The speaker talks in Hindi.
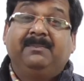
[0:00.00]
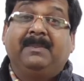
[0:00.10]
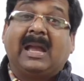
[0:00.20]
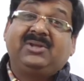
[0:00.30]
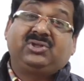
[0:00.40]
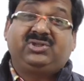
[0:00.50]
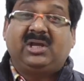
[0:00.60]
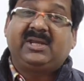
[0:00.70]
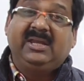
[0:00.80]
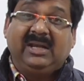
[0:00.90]
मैच
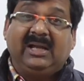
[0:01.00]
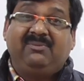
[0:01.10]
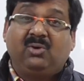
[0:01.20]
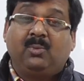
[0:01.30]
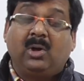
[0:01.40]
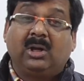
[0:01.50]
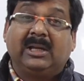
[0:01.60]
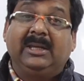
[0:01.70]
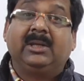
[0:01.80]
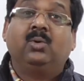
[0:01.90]
अच्छा खेला फुटबॉल
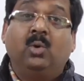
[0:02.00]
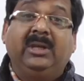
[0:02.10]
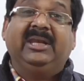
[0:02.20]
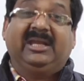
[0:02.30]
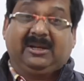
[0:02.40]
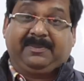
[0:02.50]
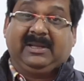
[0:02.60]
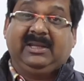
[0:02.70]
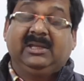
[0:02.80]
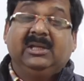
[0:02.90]
का लेकिन गोल ही नहीं कर पाए